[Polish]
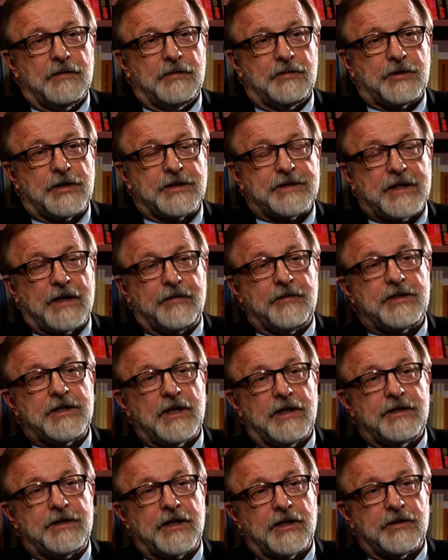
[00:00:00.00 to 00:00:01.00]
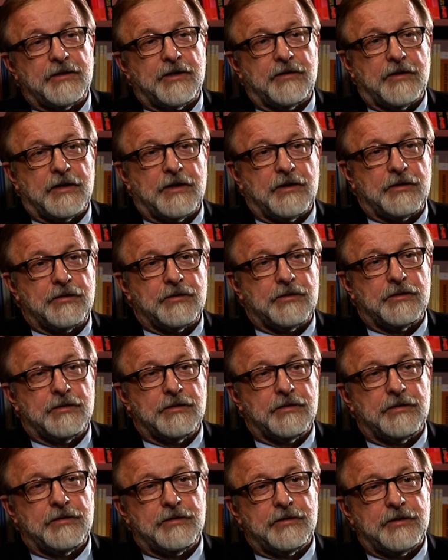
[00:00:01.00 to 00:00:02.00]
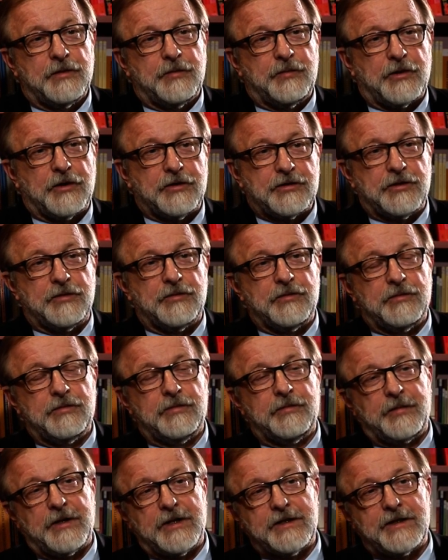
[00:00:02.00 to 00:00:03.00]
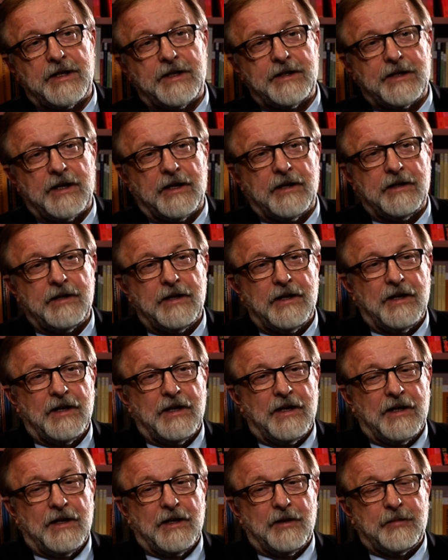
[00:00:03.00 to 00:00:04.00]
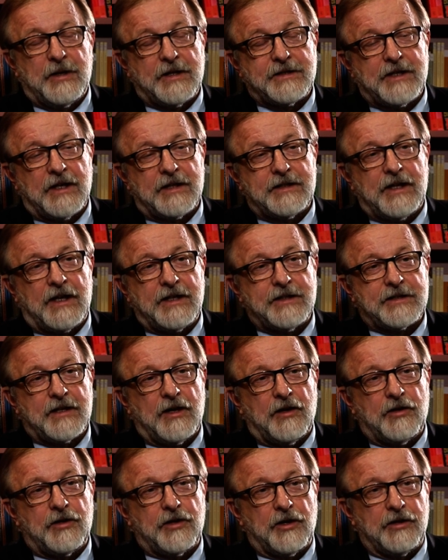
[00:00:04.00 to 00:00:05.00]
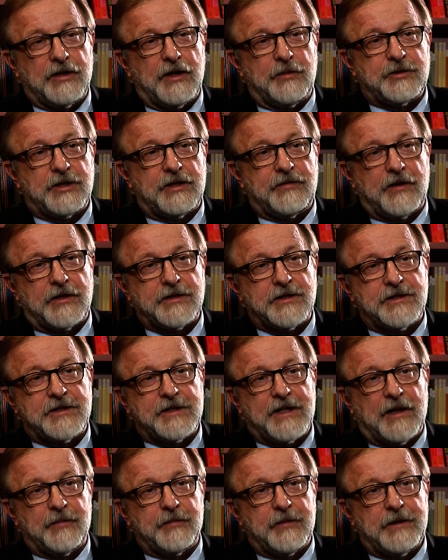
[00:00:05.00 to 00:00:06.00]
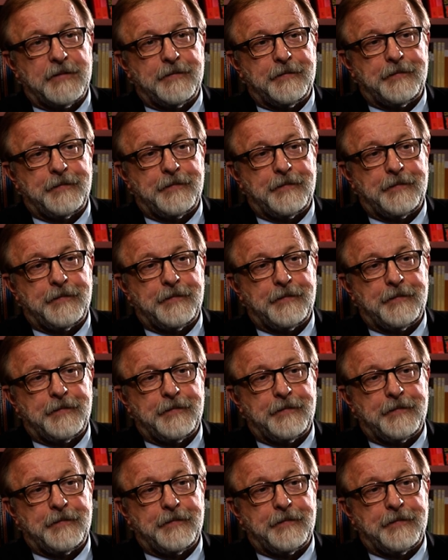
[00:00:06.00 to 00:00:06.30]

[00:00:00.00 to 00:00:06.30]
przedstawicieli tego nowego ruchu i prosił prezydenta miasta Gdańska o ochronę przed faszystami.